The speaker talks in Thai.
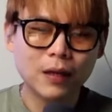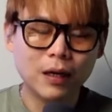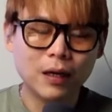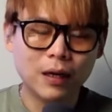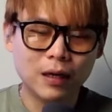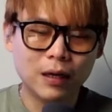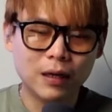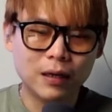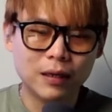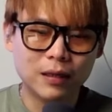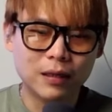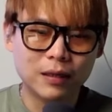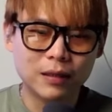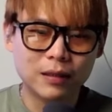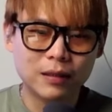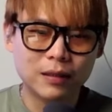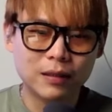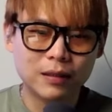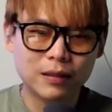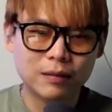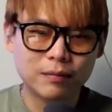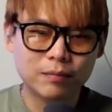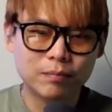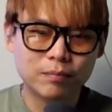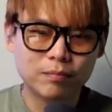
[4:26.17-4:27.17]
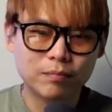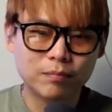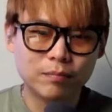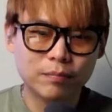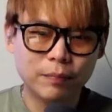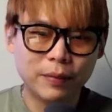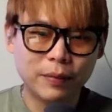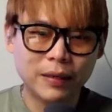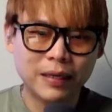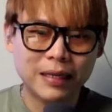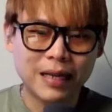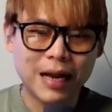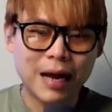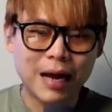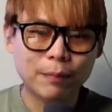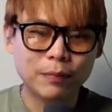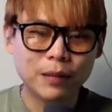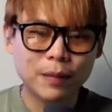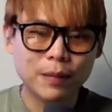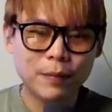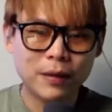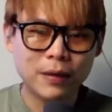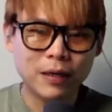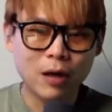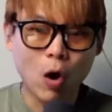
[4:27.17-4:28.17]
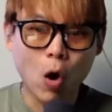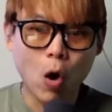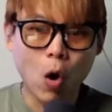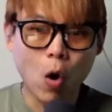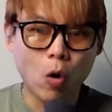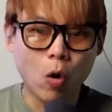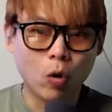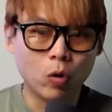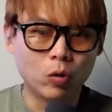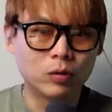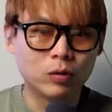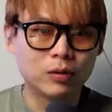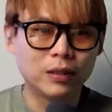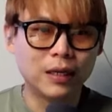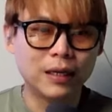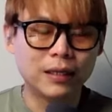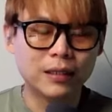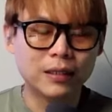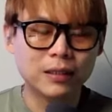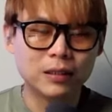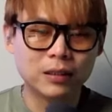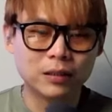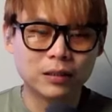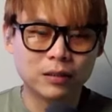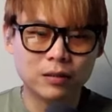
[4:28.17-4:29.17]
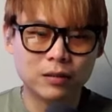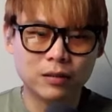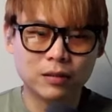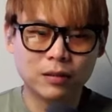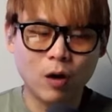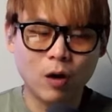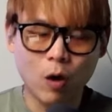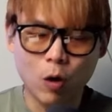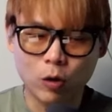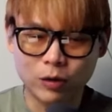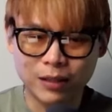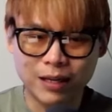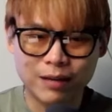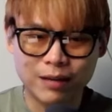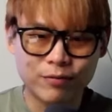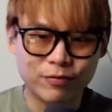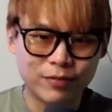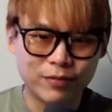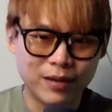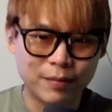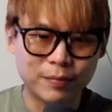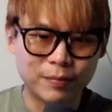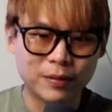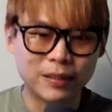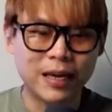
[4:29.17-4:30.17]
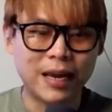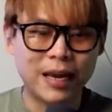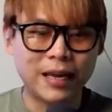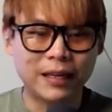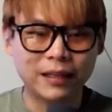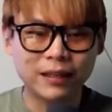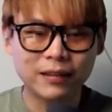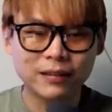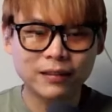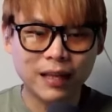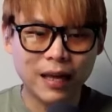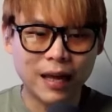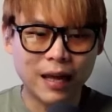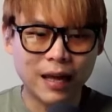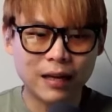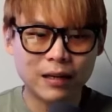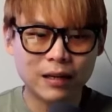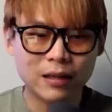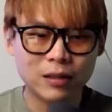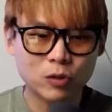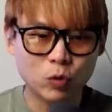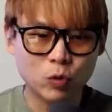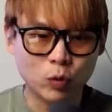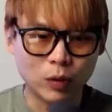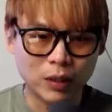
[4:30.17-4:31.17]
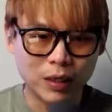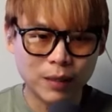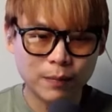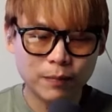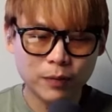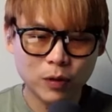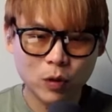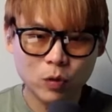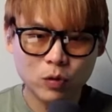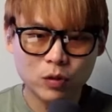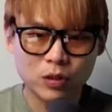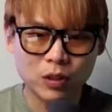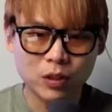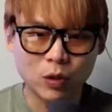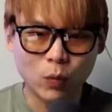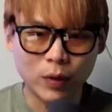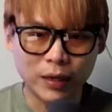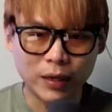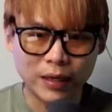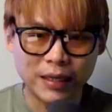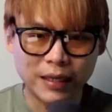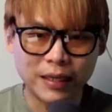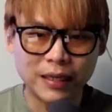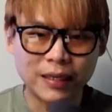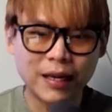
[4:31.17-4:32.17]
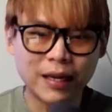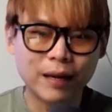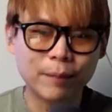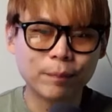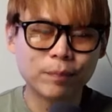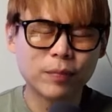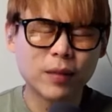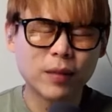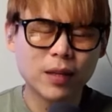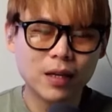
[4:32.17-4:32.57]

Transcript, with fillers: เอ่อเป็นกราฟที่เป็น all นะคือ all time frame คือเห็นตั้งแต่จุดเริ่มต้นจนถึงวันนี้เนี่ย